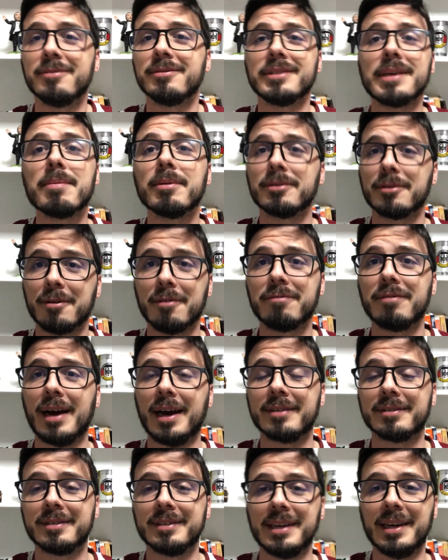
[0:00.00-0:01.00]
não sei mais o que eu
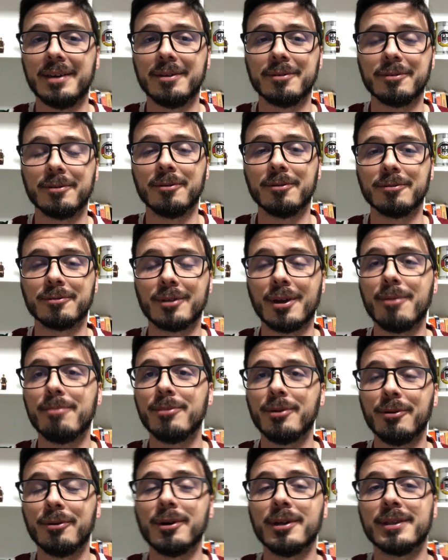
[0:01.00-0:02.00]
faço, né? Eu, eu tenho
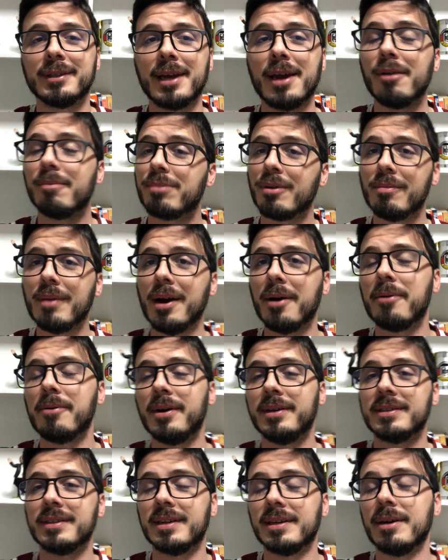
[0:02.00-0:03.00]
meu roteiro para uma
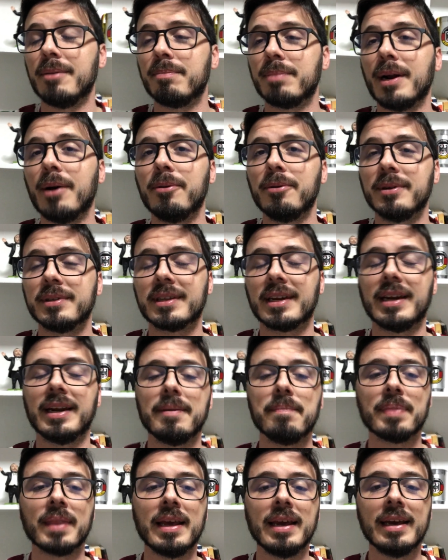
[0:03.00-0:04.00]
coisa, né? não para outra, né?
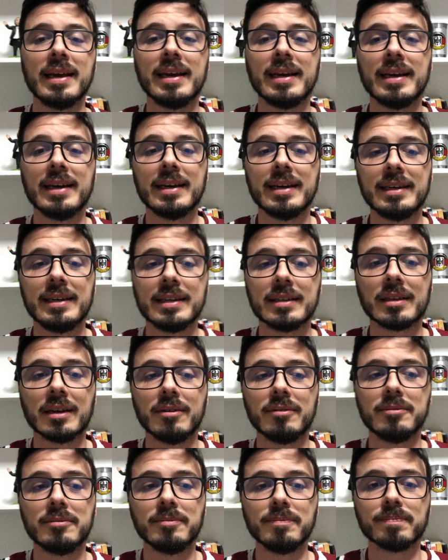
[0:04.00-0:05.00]

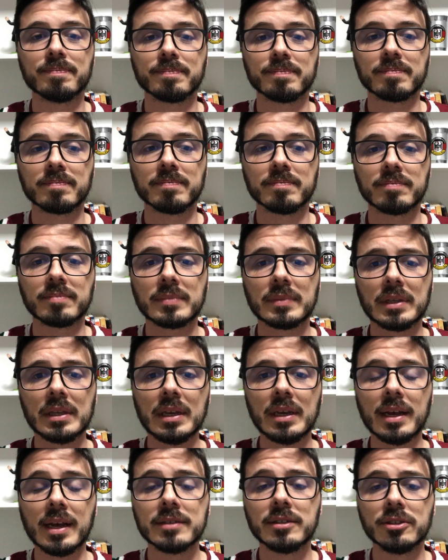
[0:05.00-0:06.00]
Então,
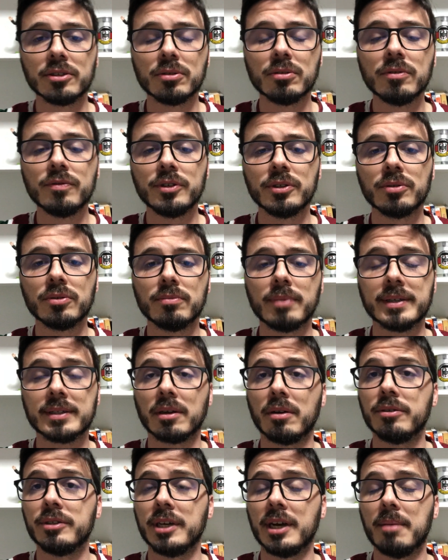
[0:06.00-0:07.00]
assistindo um vídeo do
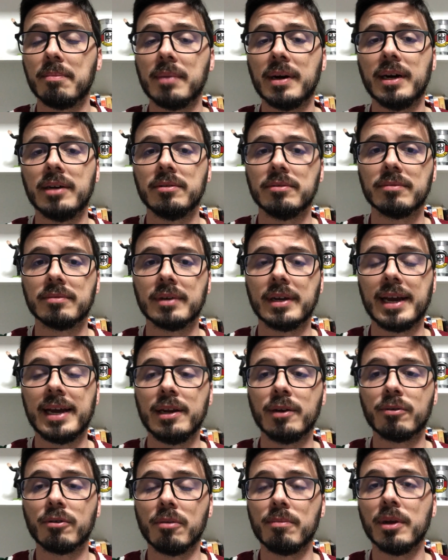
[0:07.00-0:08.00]
Marcelo Germano,
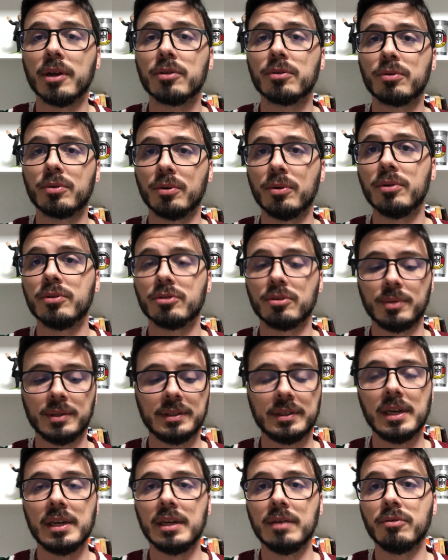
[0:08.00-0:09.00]
ele comentou sobre
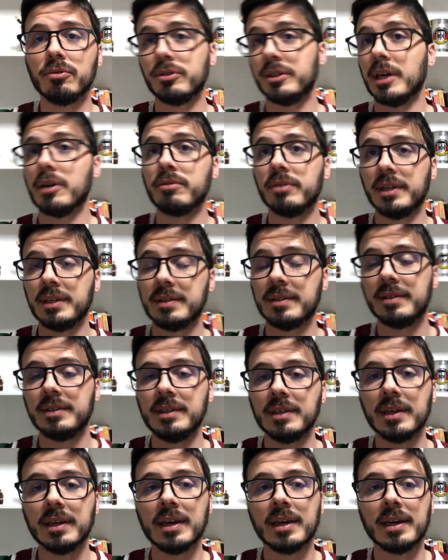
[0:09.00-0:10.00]
esse livro que eu já
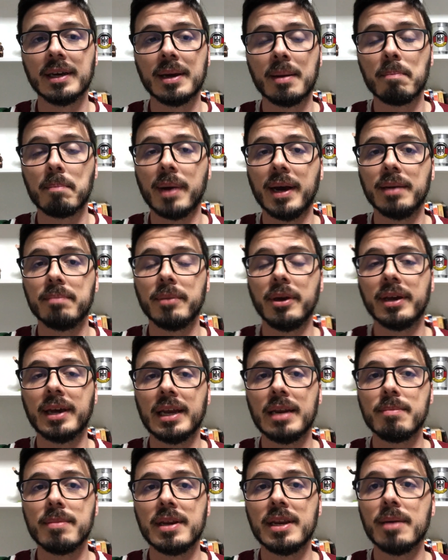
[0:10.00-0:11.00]
conhecia, mas meio que
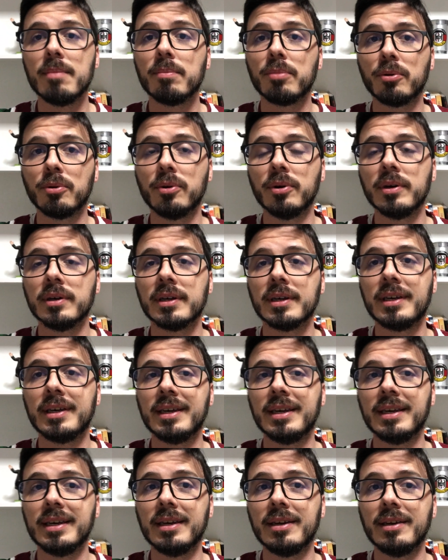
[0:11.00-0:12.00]
ele me lembrou
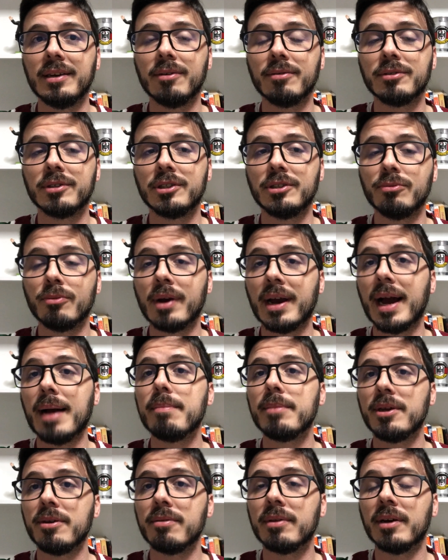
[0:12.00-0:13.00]
que eu tinha um
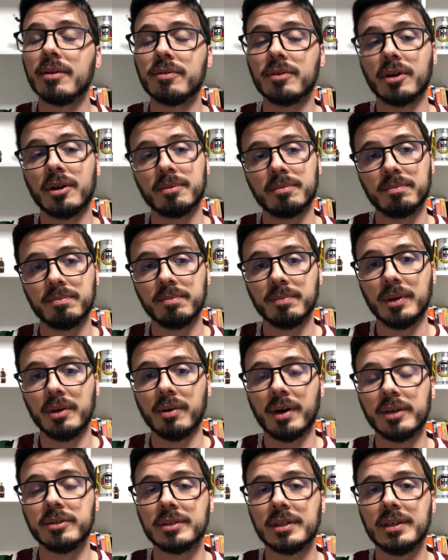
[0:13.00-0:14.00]
caminho, né? Eu, falava,
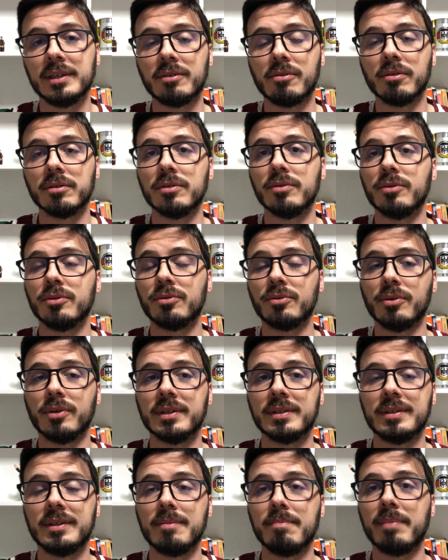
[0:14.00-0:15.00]
eu acho que quando eu tô
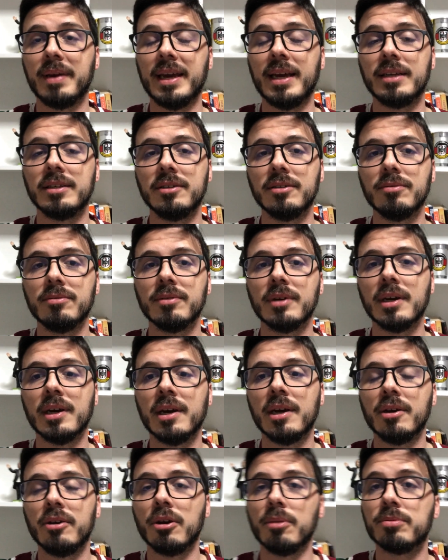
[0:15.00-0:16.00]
assim perdido,
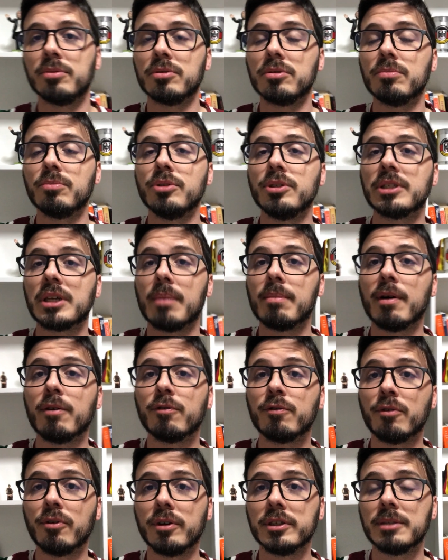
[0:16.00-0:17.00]
eu preciso buscar uma
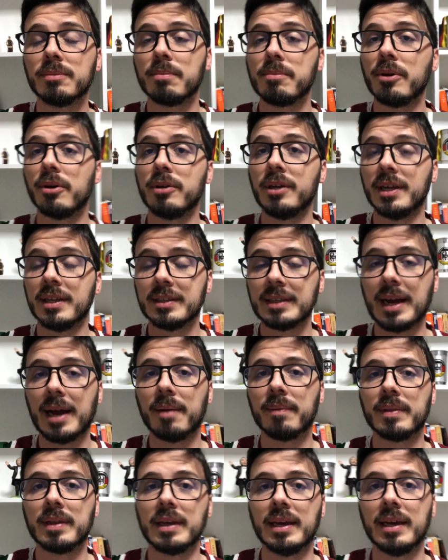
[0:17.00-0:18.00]
fonte para me
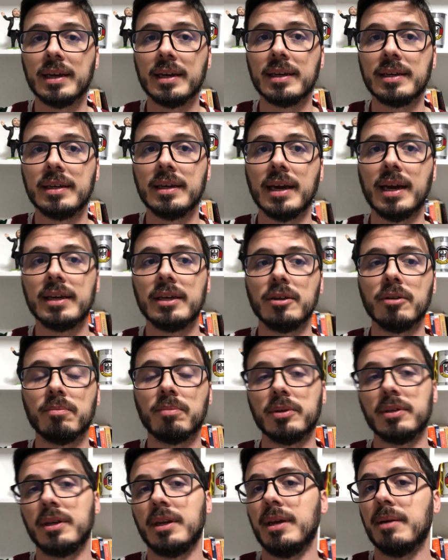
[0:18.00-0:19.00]
orientar, né? E aí eu
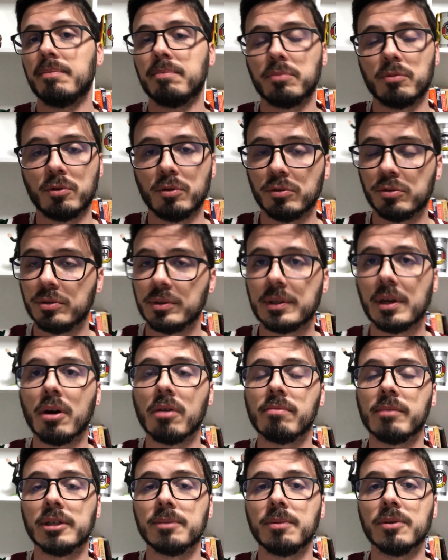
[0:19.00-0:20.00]
poderia consultar
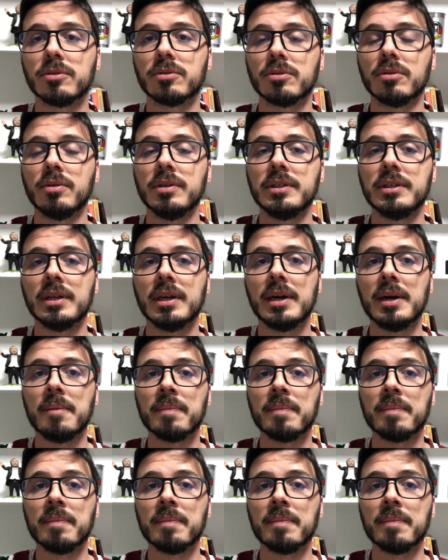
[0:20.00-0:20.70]
algumas pessoas,